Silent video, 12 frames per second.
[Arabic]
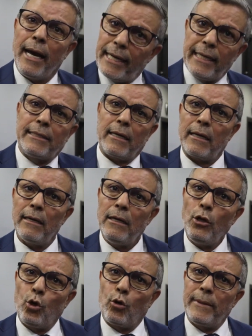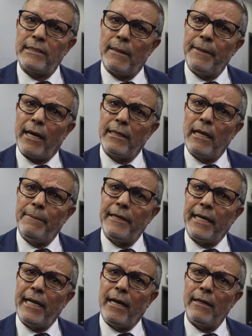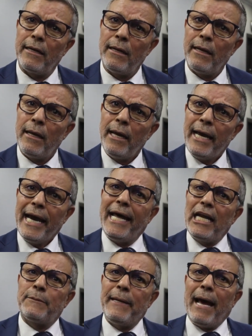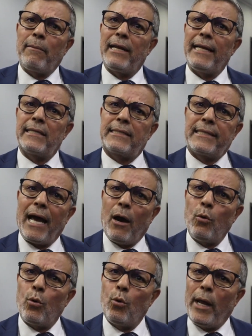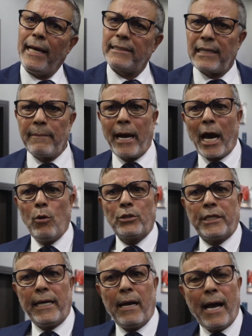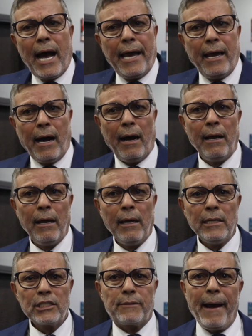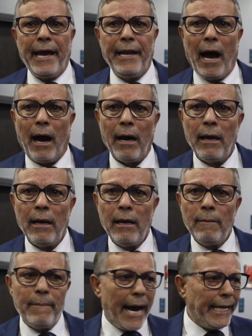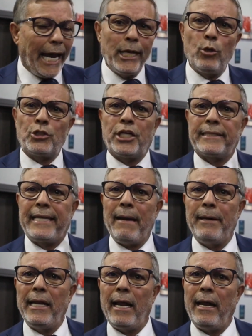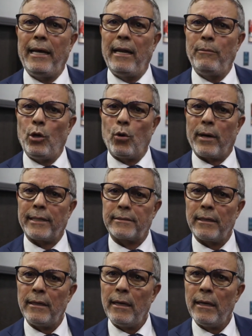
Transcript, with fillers: انا ذاك الحكومه السابقه ديال بن كيران علاش بن عبد الله ديك الساعه والعنصر ما قالوش اه يا سمحنا ما نحيدوش الدعم على على المحروقات